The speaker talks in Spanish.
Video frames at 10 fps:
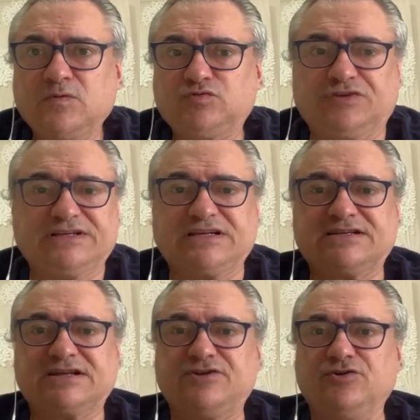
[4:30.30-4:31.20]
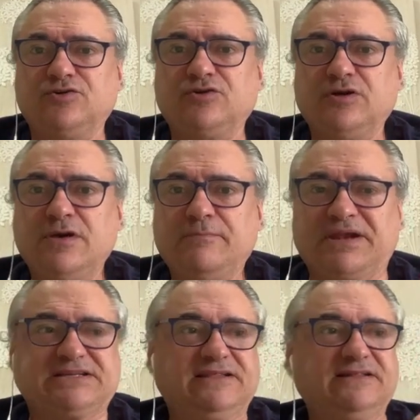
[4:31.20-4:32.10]
Usted es el señor
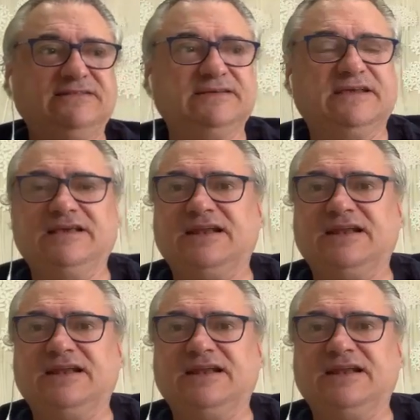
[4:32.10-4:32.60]
presidente que